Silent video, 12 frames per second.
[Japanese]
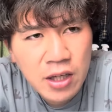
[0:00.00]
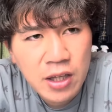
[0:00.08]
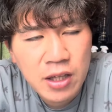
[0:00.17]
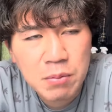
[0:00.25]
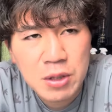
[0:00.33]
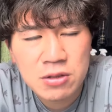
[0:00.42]

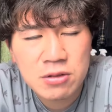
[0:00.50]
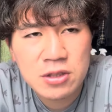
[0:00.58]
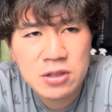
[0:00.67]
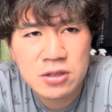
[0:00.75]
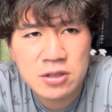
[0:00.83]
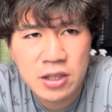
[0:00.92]
えー、まあ、それに
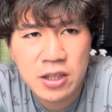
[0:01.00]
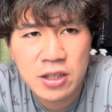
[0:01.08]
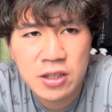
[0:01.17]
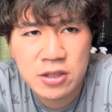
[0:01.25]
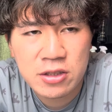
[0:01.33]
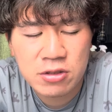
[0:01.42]
ついてね、
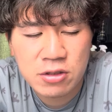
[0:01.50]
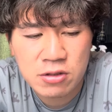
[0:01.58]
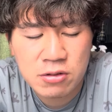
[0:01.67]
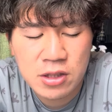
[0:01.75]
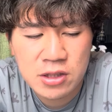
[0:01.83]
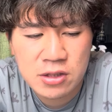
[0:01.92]
えー、ちょっと、ね、
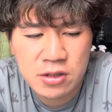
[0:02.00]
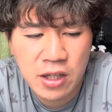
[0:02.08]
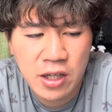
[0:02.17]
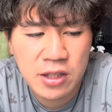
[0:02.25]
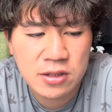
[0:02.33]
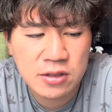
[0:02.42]
詳しくね、
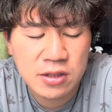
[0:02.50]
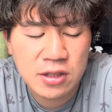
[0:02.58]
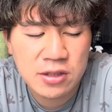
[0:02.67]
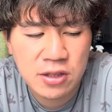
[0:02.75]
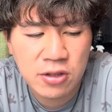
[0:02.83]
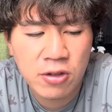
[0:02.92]
話すんで
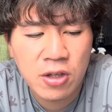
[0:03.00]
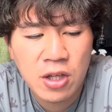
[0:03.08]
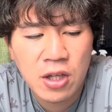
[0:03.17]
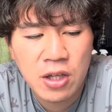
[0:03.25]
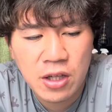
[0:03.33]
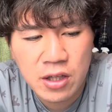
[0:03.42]
すけど、
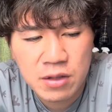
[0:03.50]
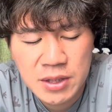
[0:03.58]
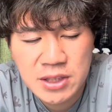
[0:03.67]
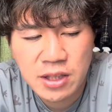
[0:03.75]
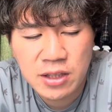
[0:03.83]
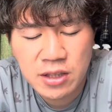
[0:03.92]
えー、ま
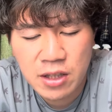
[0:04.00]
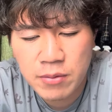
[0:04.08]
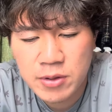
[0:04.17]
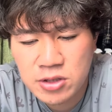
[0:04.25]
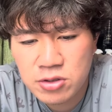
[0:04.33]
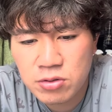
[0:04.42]
ずね、高
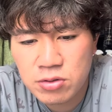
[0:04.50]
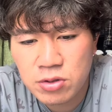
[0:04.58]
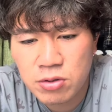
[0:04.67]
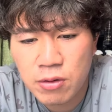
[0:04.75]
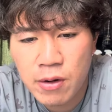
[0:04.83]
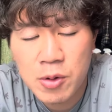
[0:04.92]
松商業
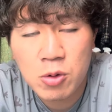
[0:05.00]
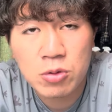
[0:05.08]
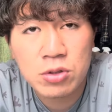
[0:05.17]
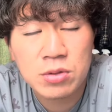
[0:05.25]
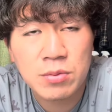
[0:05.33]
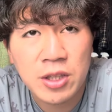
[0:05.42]
は、まあ、今
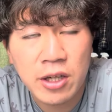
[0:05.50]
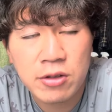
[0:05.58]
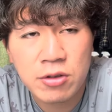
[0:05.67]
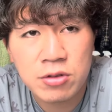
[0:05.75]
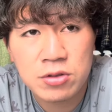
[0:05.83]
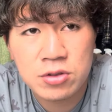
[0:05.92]
年もね、
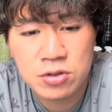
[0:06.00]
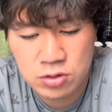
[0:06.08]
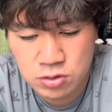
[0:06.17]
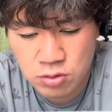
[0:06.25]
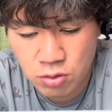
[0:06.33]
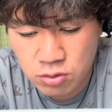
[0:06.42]

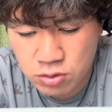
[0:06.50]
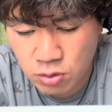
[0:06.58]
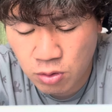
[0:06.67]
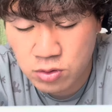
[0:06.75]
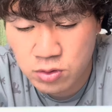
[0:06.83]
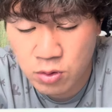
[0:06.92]
146
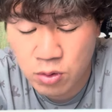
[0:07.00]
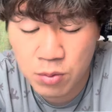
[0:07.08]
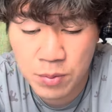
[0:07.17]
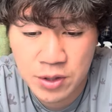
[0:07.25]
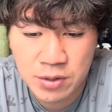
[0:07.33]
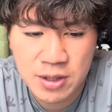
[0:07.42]
ホルコー
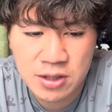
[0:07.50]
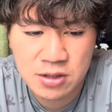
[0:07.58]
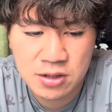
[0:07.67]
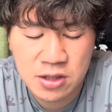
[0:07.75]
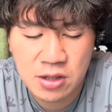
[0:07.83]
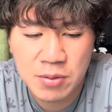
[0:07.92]
もいます
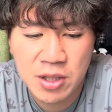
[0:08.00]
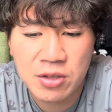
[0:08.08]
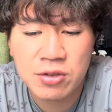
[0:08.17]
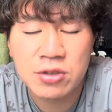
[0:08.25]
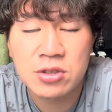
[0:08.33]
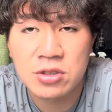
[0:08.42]
し、まあ、
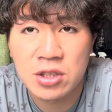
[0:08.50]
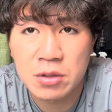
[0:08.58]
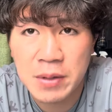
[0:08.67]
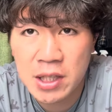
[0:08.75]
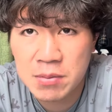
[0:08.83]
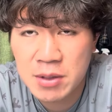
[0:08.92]
142
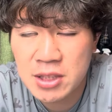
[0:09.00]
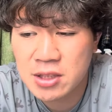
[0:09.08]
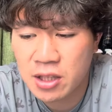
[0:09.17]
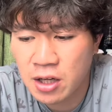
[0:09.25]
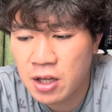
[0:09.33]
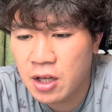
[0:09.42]
枚いますか
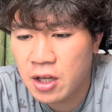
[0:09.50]
ら、